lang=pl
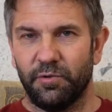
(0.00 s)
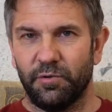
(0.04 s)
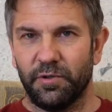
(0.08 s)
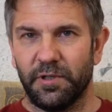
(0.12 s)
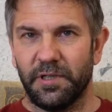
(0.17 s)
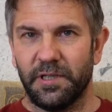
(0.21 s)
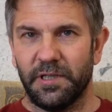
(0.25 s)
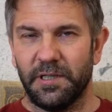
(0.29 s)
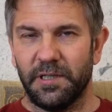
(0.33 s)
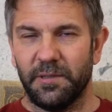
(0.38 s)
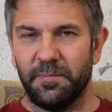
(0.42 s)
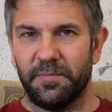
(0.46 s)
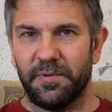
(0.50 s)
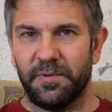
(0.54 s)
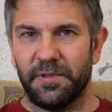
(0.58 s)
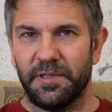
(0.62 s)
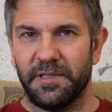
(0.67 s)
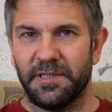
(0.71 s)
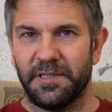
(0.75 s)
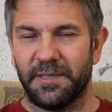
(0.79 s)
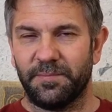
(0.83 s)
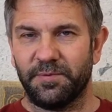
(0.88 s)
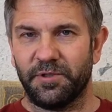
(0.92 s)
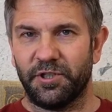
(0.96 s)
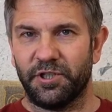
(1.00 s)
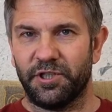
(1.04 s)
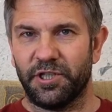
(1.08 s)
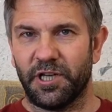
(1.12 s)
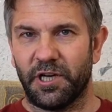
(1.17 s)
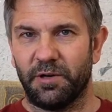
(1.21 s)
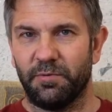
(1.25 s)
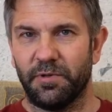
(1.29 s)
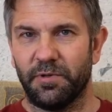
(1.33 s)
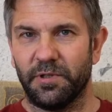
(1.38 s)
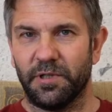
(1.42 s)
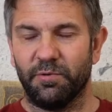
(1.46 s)
które by
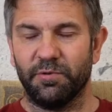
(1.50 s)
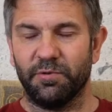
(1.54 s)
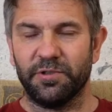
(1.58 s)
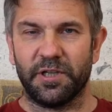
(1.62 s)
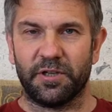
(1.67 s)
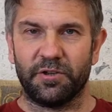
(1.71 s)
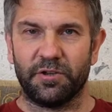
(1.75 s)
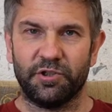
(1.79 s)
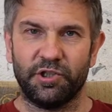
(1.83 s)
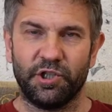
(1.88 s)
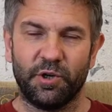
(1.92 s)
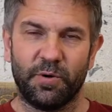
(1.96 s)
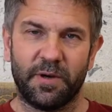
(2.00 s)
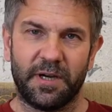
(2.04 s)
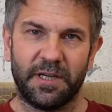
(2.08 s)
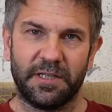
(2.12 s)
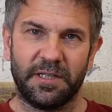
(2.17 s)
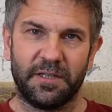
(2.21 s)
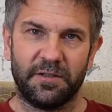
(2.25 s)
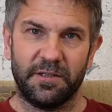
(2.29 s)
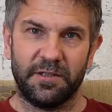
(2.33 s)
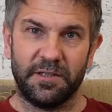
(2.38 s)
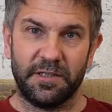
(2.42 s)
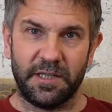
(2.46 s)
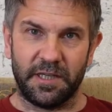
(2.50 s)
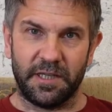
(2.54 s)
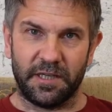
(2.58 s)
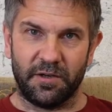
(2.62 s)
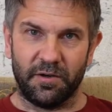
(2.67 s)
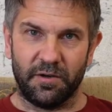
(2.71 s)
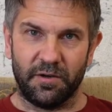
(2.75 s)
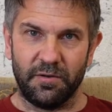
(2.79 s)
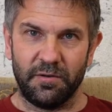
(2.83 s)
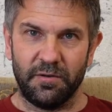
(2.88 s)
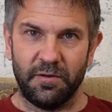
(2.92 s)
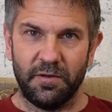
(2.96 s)
zaprzeczały nauce Kościoła
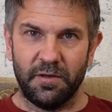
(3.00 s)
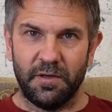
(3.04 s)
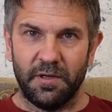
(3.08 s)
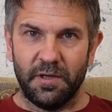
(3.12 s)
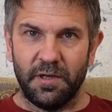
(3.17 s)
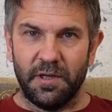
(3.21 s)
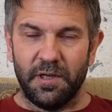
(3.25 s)
katolickiego.